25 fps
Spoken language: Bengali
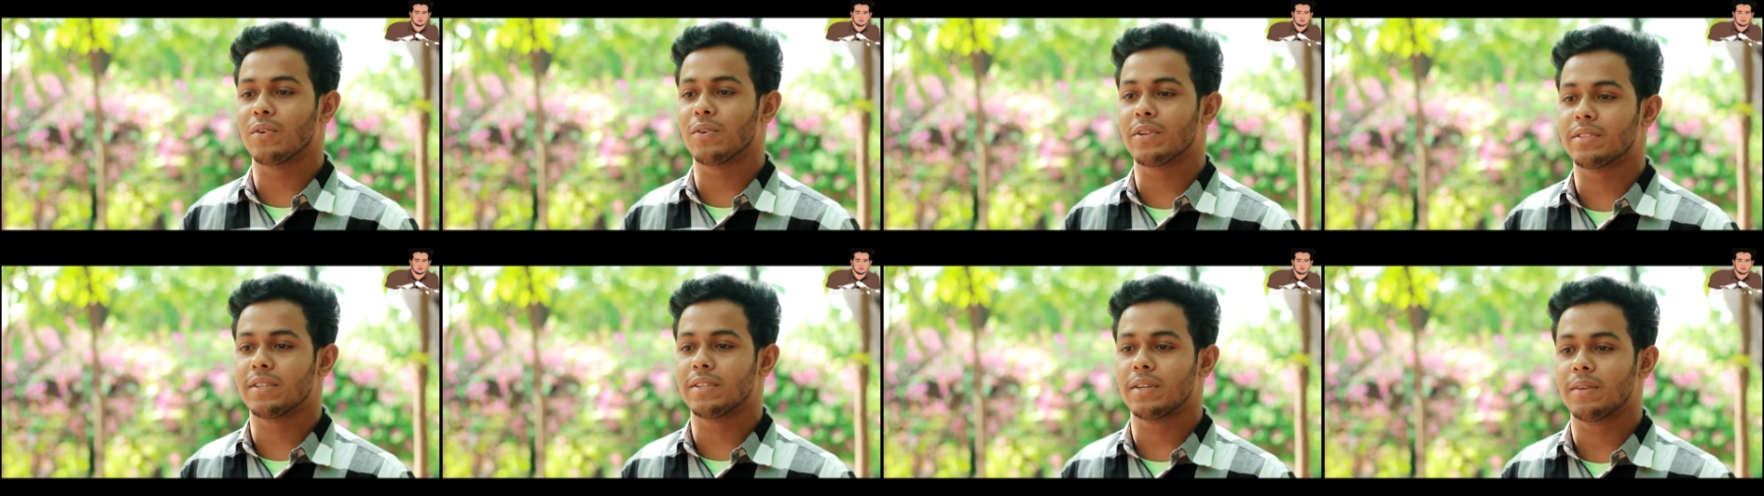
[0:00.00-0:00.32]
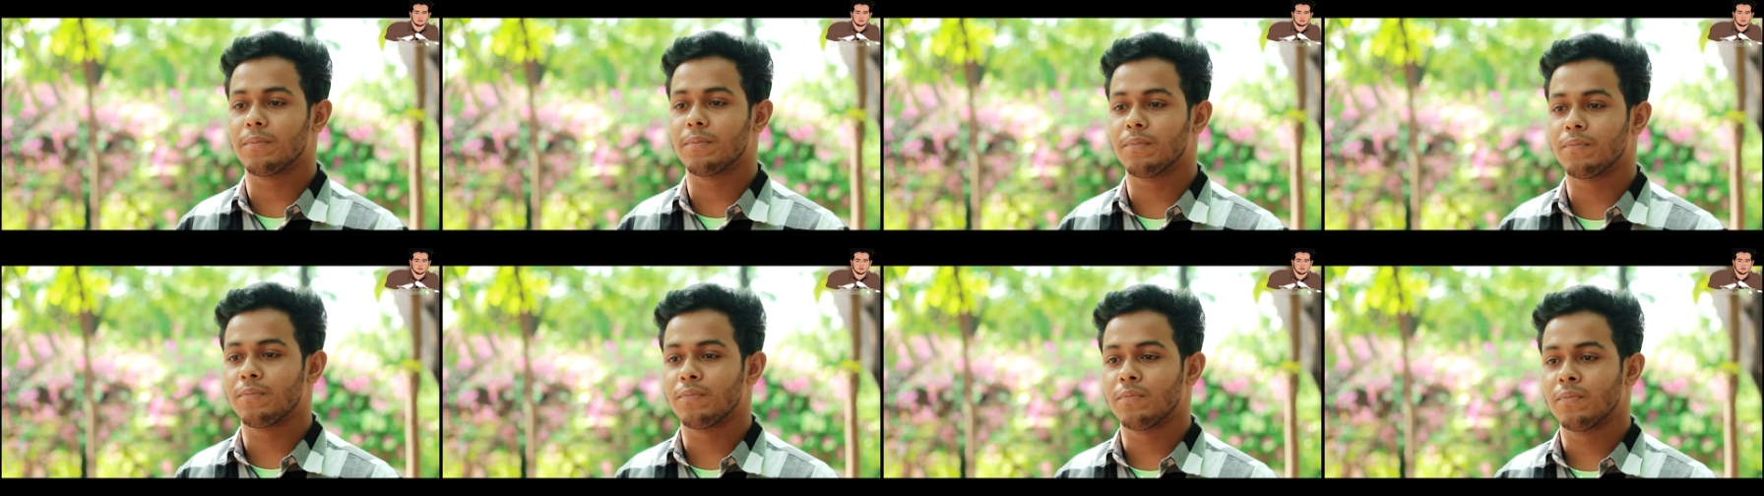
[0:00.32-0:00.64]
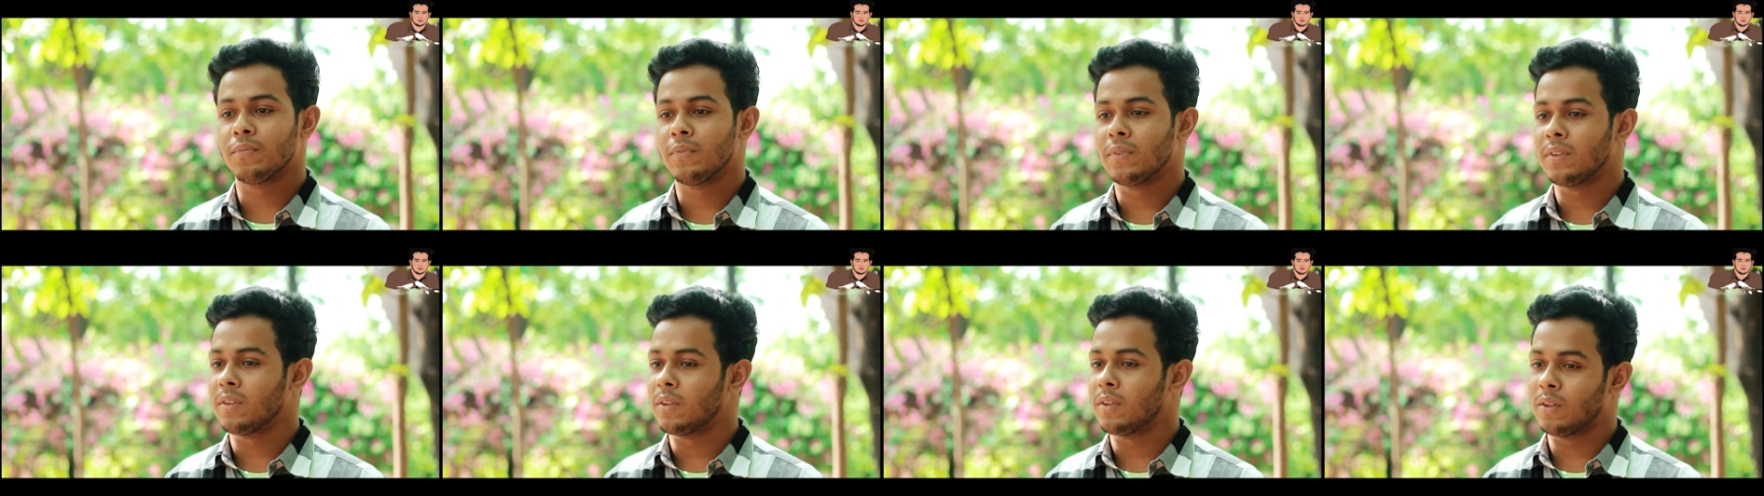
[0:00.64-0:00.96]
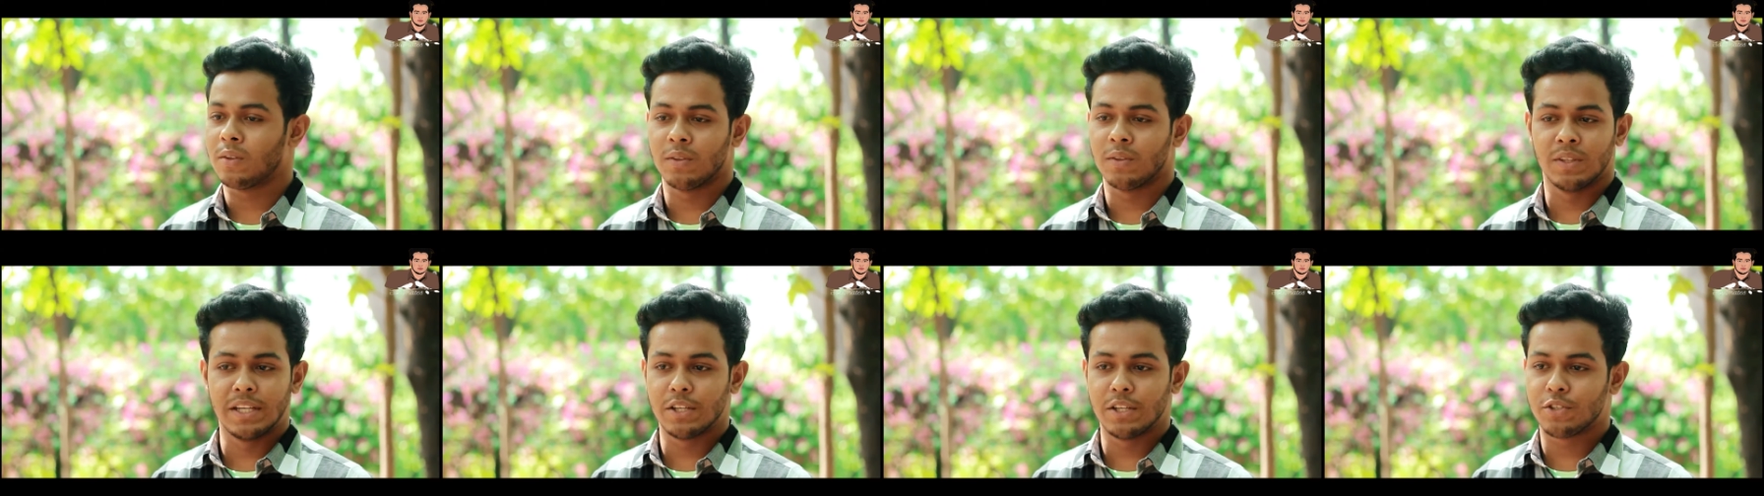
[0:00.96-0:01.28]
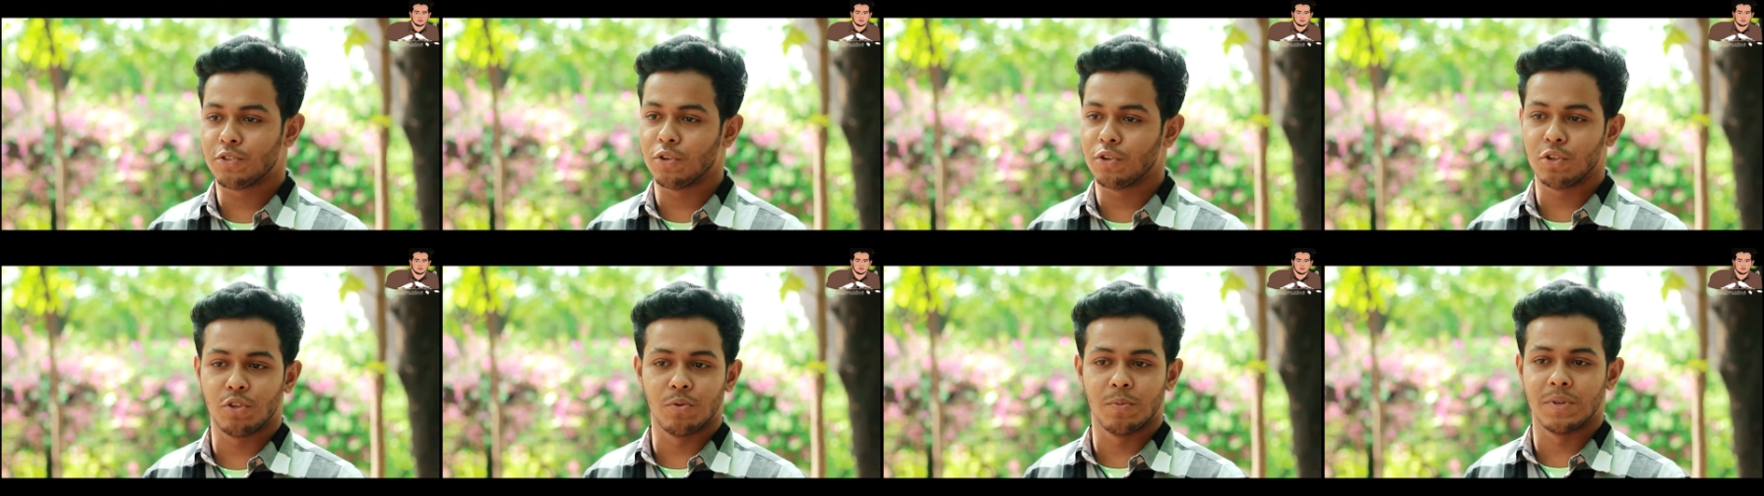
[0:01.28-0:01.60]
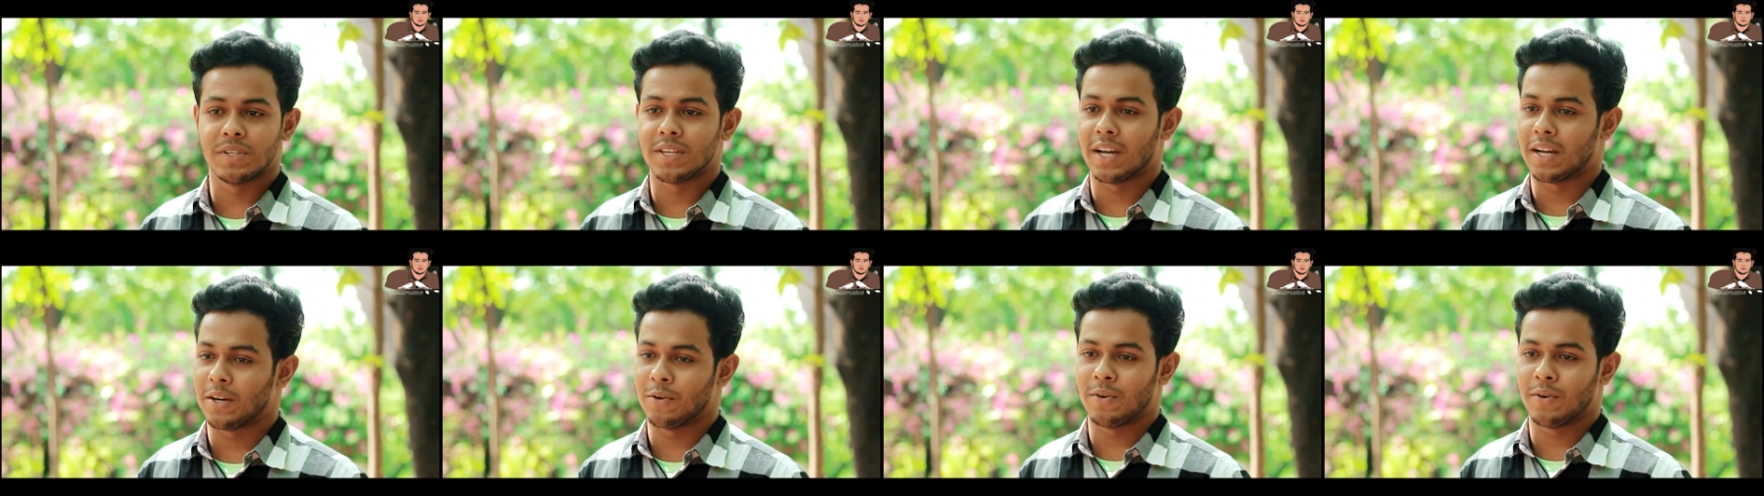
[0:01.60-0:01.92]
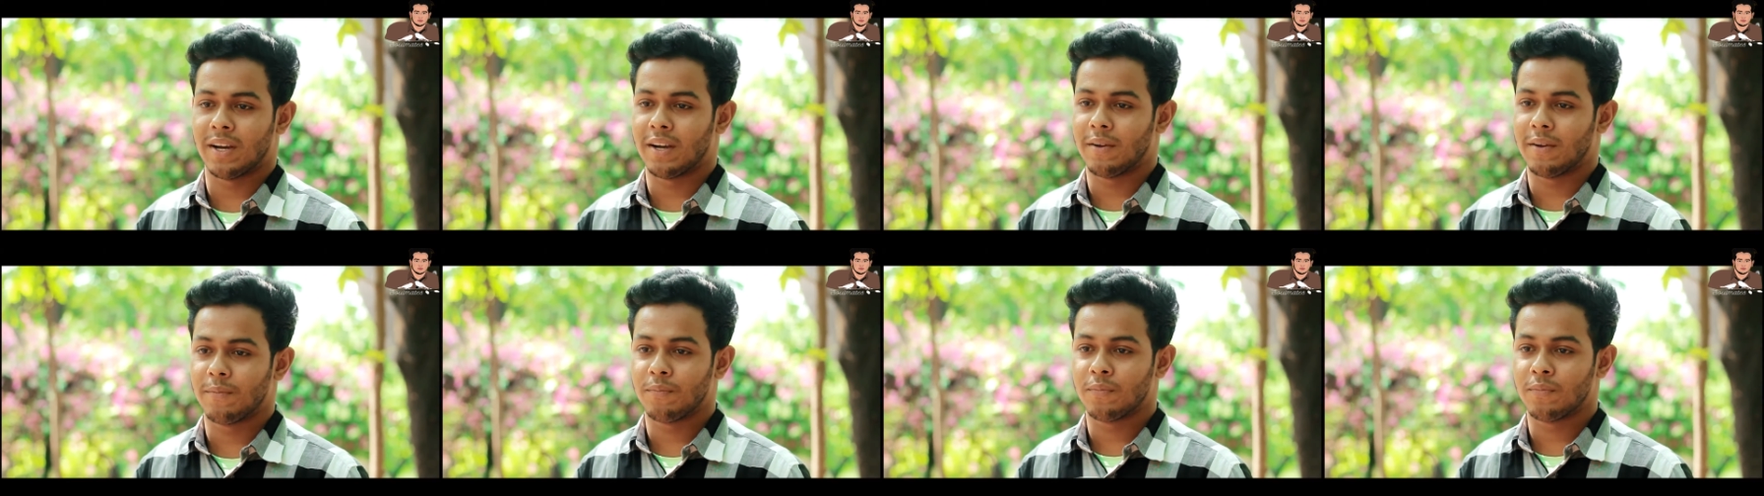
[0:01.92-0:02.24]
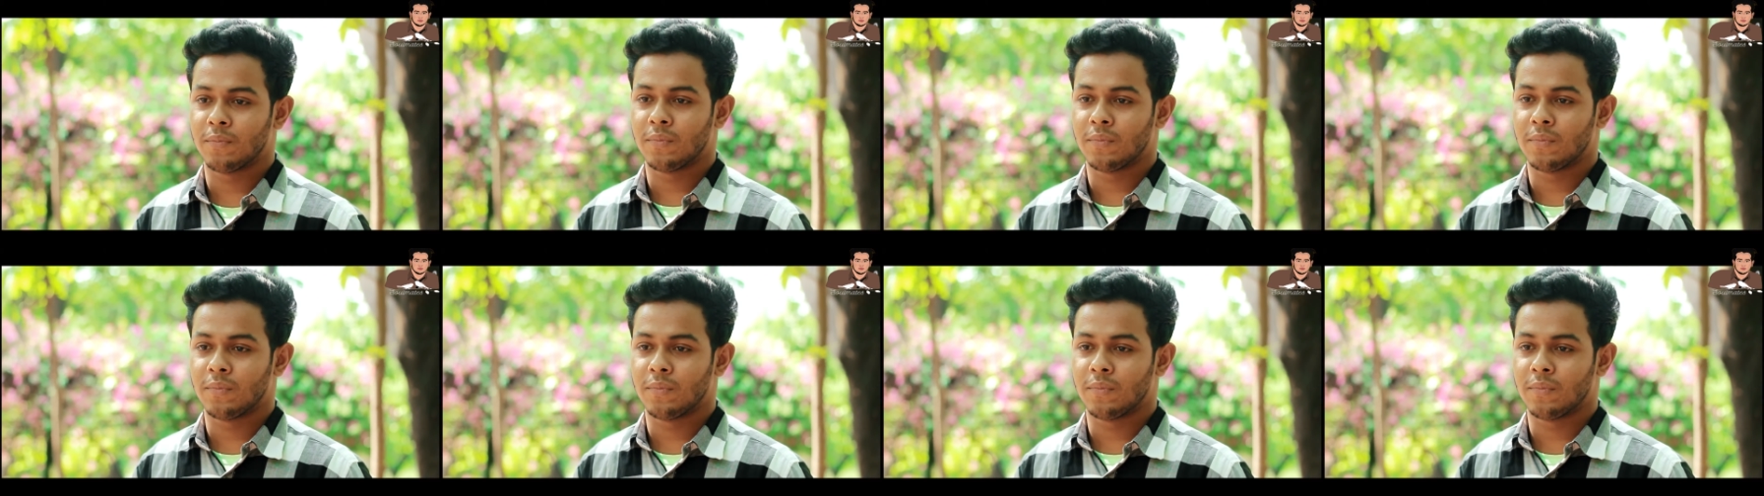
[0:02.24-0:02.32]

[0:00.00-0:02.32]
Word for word: করেছে নিশ্চয়ই তুমি জানো না